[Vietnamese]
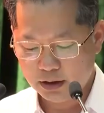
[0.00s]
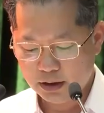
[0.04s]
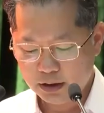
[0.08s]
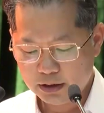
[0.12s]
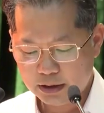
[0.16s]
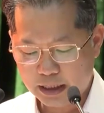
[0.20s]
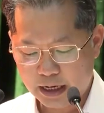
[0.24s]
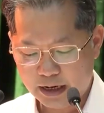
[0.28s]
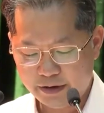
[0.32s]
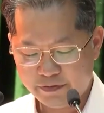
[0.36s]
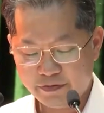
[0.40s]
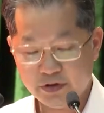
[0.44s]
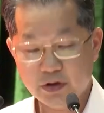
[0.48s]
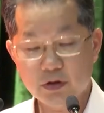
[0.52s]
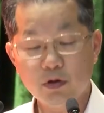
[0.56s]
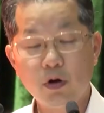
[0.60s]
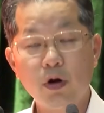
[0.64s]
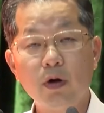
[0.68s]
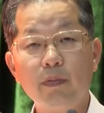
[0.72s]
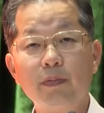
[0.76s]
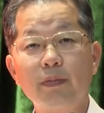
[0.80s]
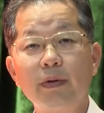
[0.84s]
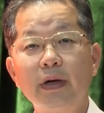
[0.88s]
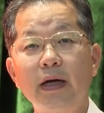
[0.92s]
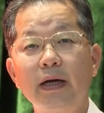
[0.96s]
được những vấn đề
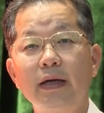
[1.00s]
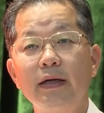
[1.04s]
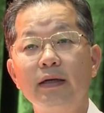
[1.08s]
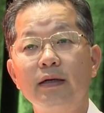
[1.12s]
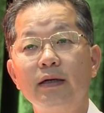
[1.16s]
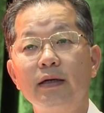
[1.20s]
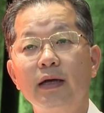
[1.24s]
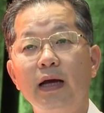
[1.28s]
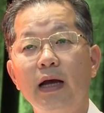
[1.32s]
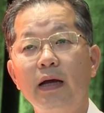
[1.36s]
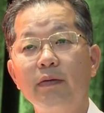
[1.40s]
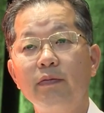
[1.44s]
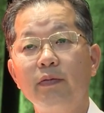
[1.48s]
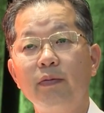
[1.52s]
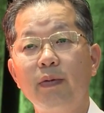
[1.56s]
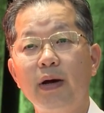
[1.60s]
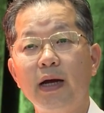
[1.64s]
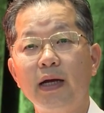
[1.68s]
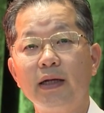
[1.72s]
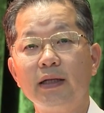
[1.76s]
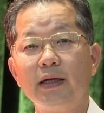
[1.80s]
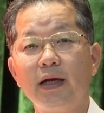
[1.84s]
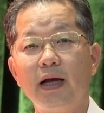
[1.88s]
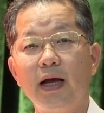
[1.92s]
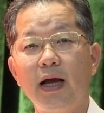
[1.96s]
cơ bản cốt lõi của
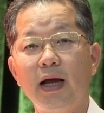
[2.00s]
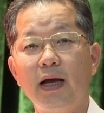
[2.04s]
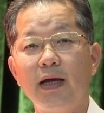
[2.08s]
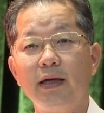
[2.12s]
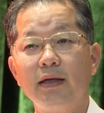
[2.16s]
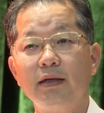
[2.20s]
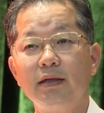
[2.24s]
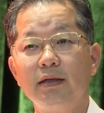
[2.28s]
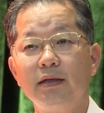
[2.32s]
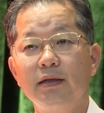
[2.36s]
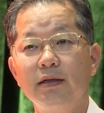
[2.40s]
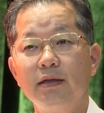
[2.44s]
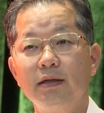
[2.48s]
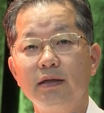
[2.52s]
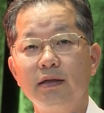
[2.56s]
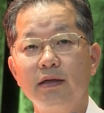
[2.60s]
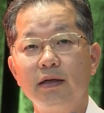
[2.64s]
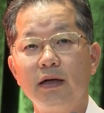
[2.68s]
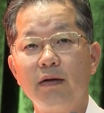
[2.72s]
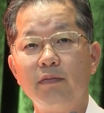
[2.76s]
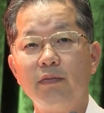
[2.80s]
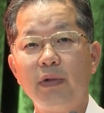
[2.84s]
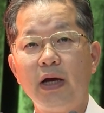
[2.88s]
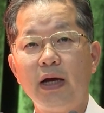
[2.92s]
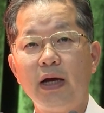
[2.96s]
các chương trình hành động mới